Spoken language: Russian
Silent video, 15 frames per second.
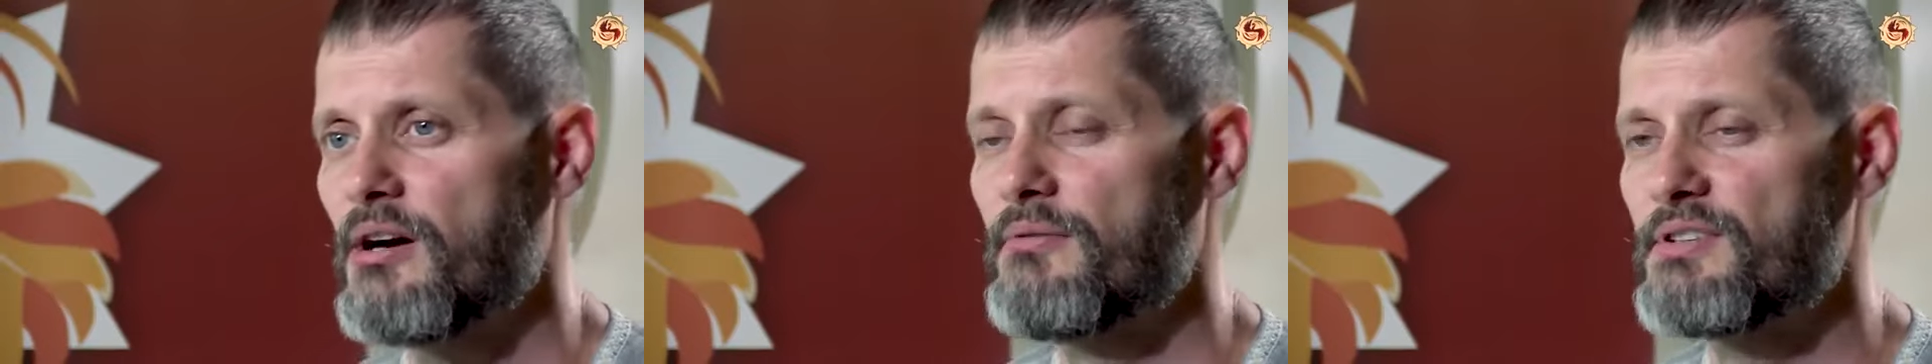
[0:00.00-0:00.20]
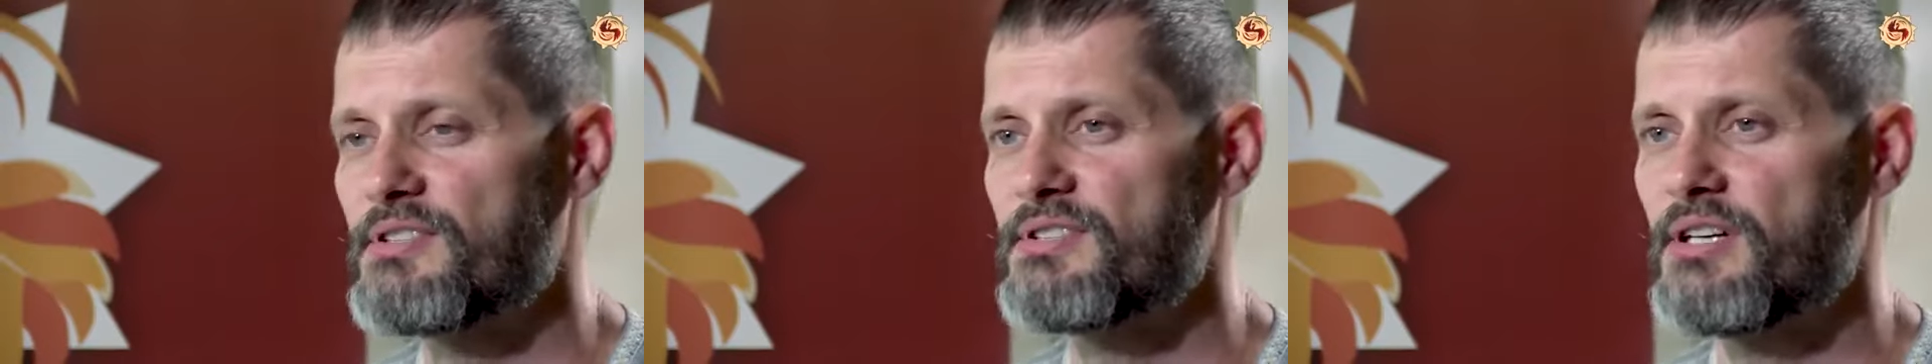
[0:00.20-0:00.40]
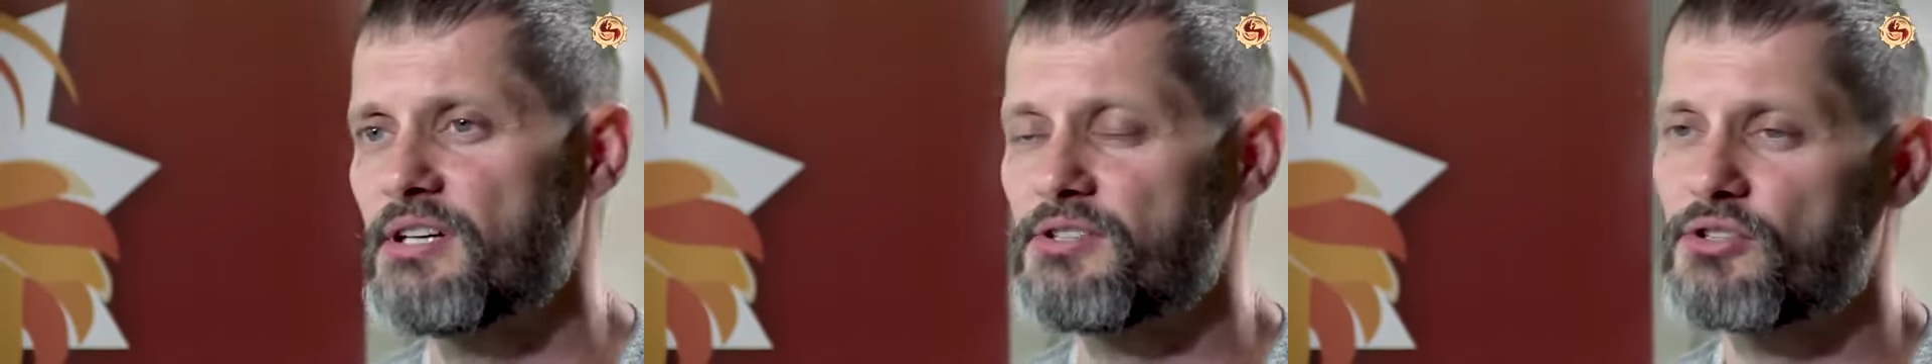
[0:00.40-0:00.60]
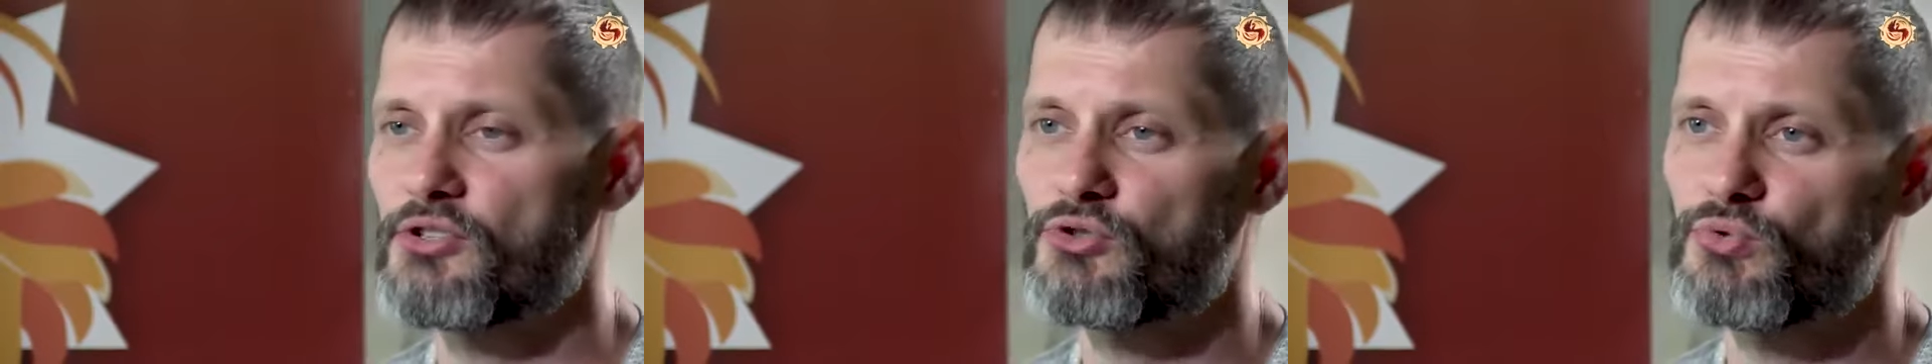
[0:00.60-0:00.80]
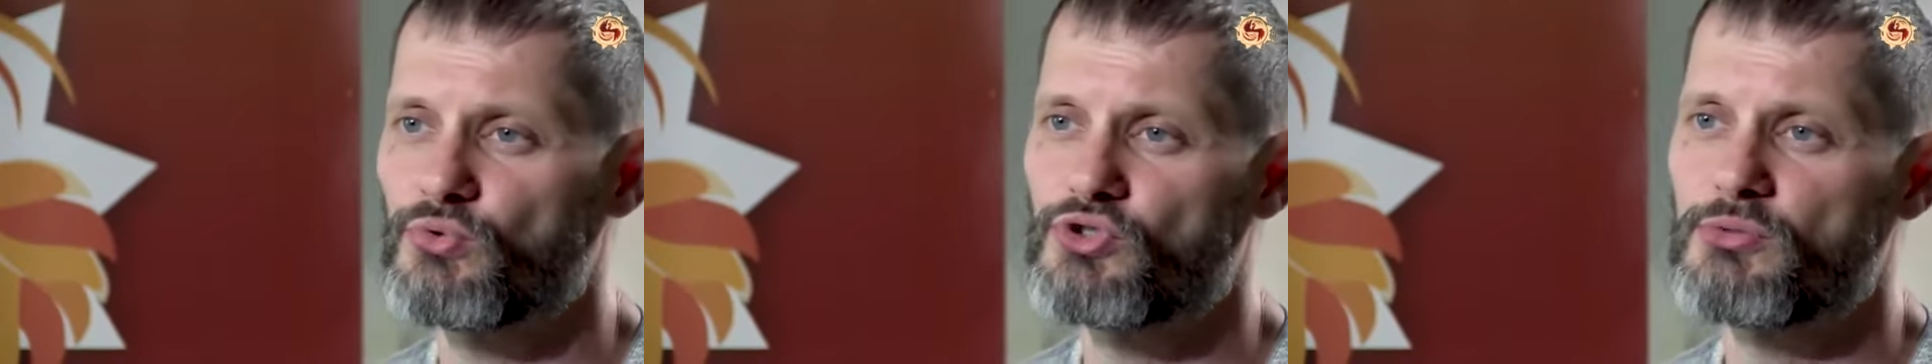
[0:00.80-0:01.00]
вы знаете,
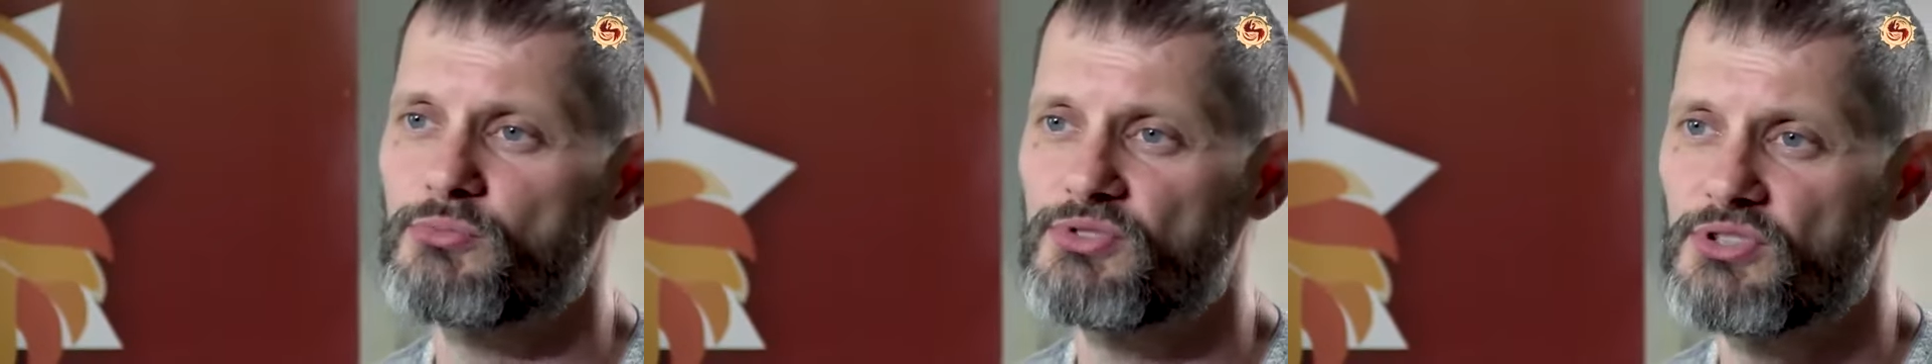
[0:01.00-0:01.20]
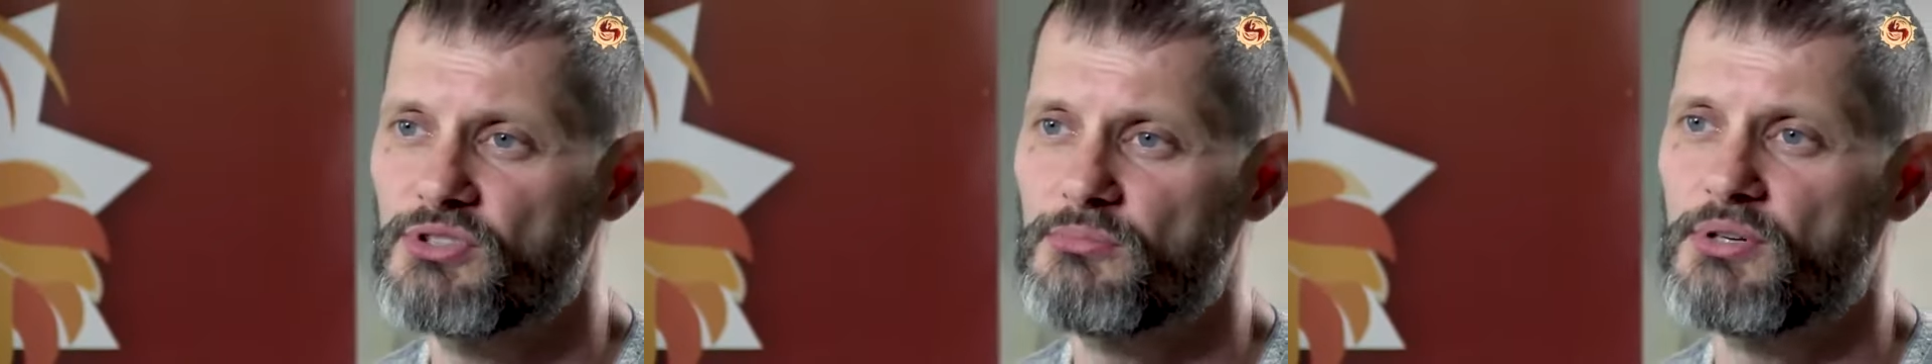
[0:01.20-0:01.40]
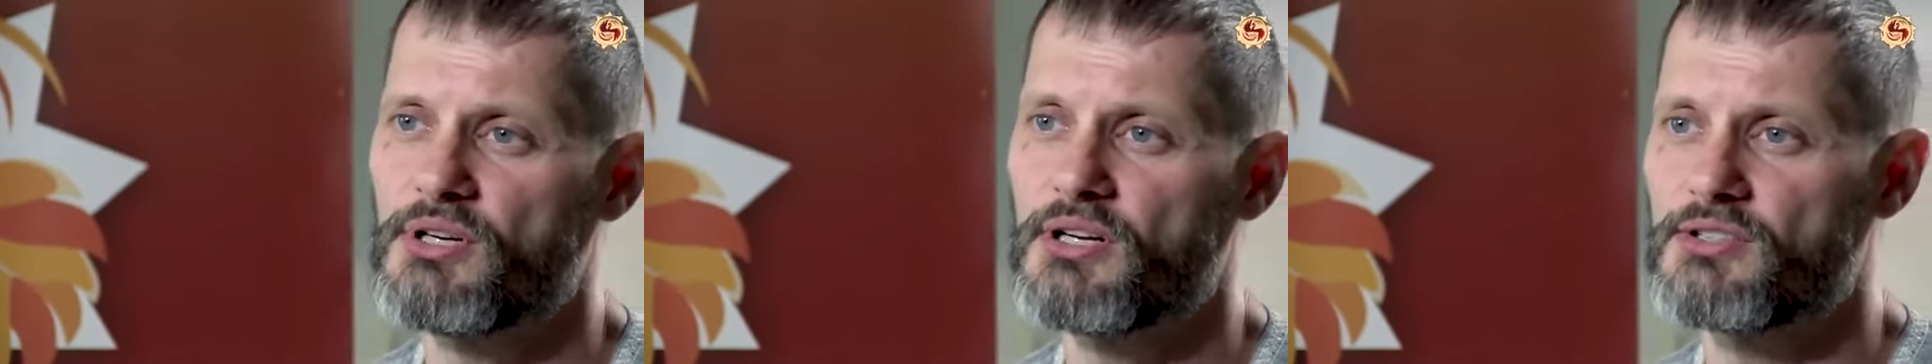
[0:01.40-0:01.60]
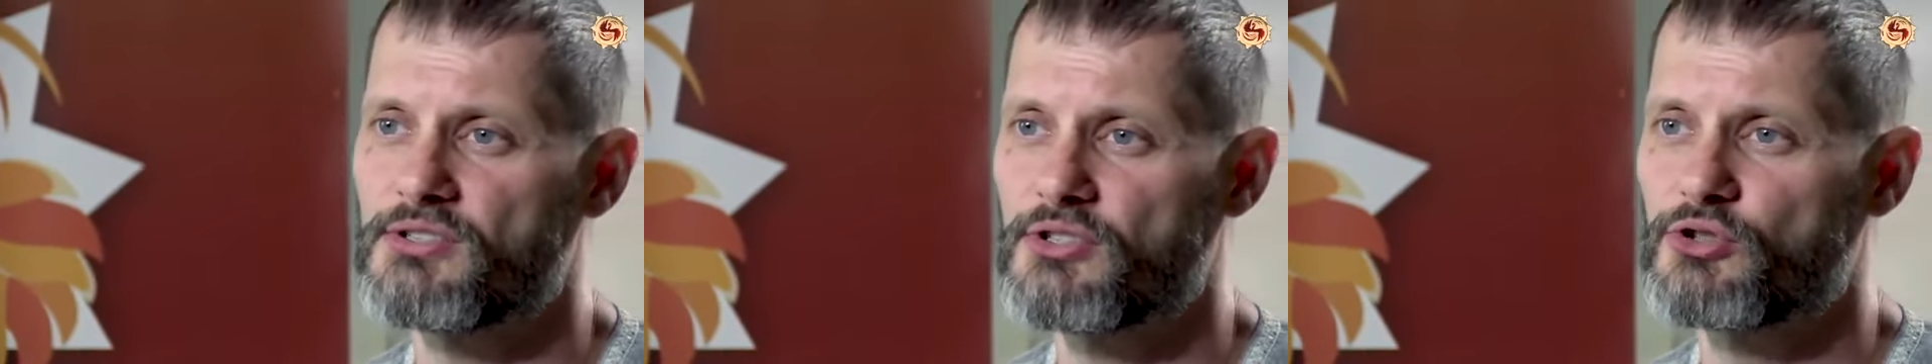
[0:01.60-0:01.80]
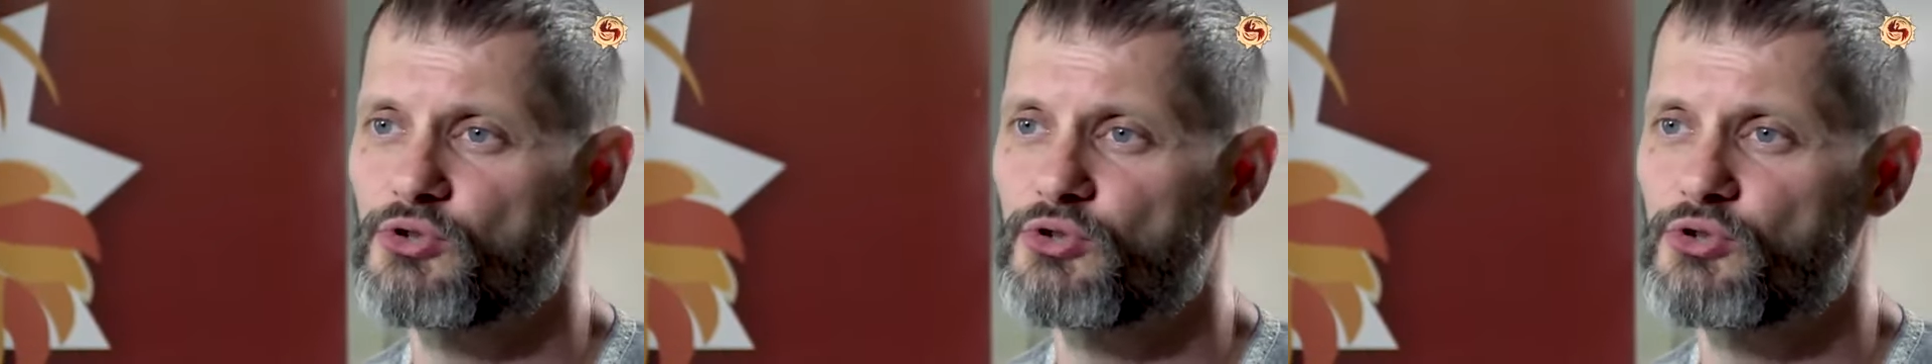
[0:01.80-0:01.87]
кто чем занимается,